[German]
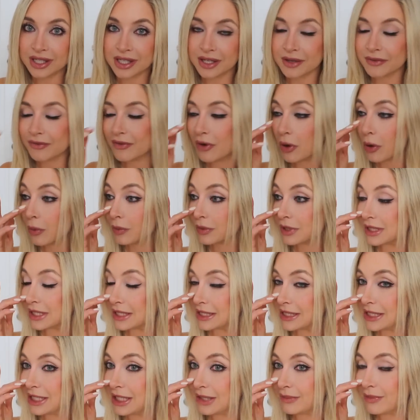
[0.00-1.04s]
hier, warum ich
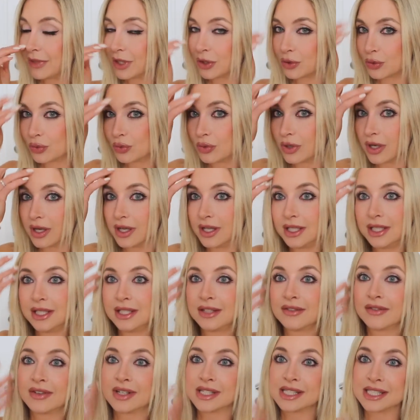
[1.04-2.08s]
das nicht mehr tue,
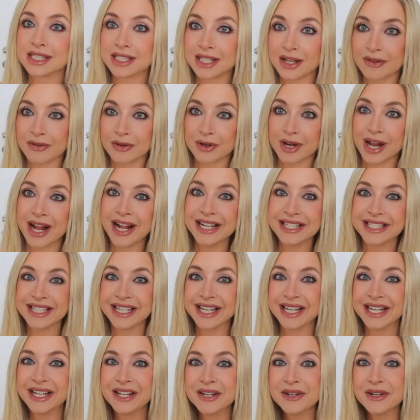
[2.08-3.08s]
was ich davon halte.